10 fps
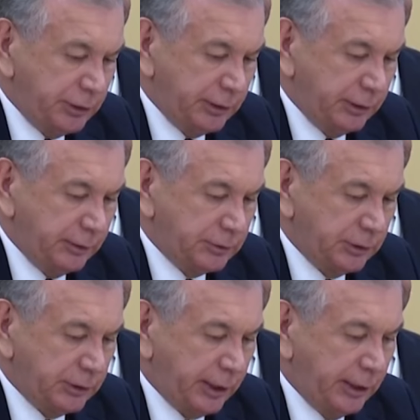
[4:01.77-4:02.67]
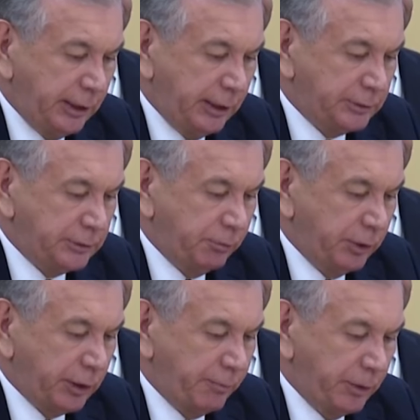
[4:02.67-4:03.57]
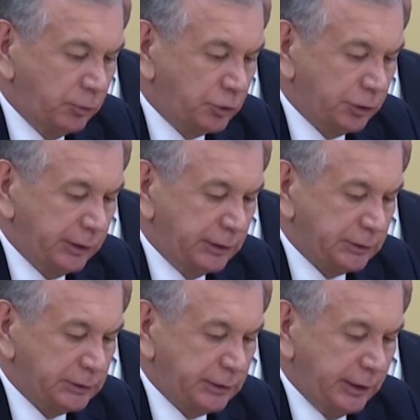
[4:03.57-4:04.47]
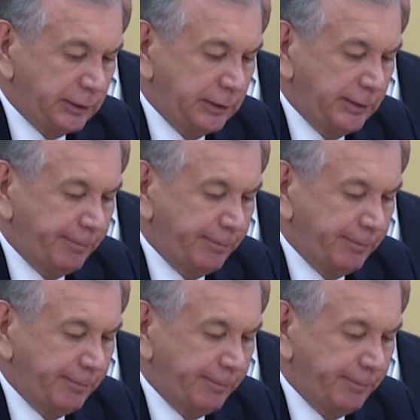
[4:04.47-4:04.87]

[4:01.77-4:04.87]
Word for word: день Центральной Азии, благополучие наших стран